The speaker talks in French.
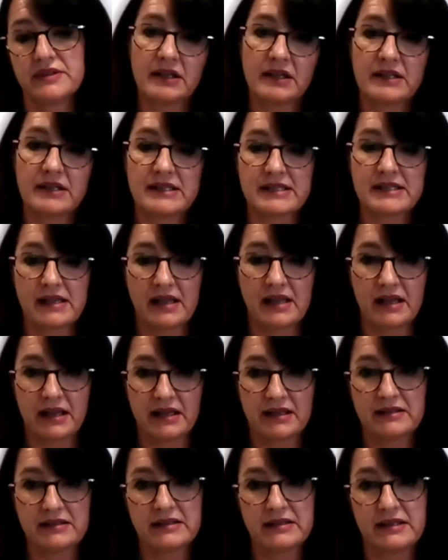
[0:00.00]
une qui est en train
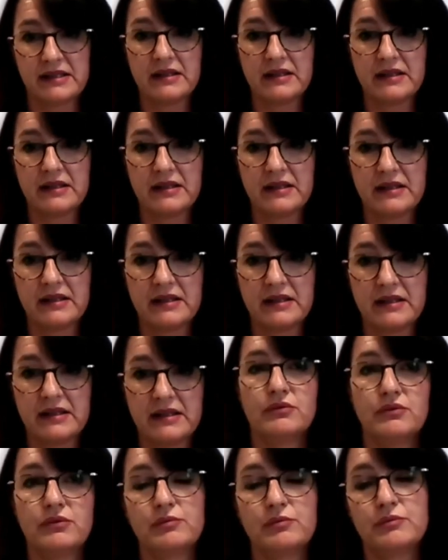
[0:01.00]
de s'arrêter,
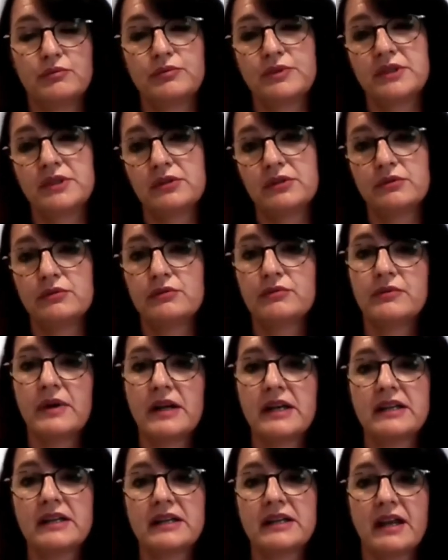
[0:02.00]
et une
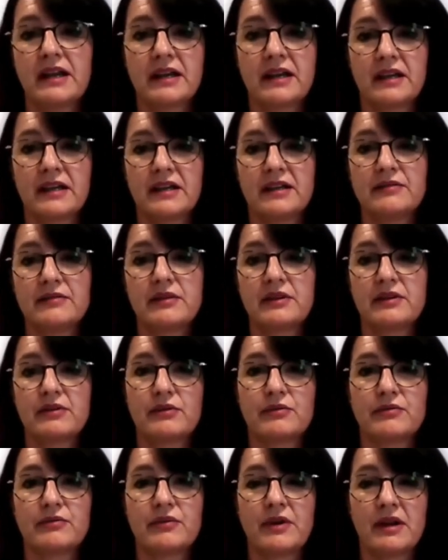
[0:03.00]
petite nouvelle qui arrive et
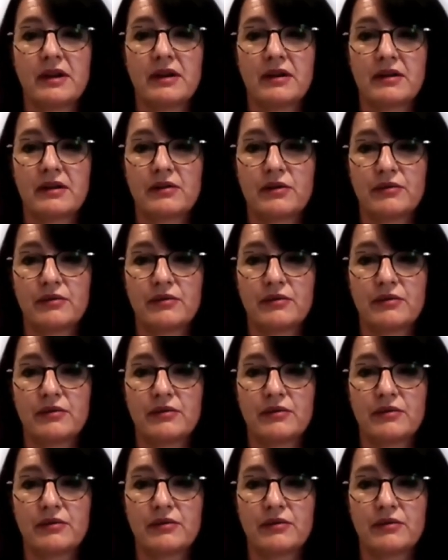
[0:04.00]
qu'on va,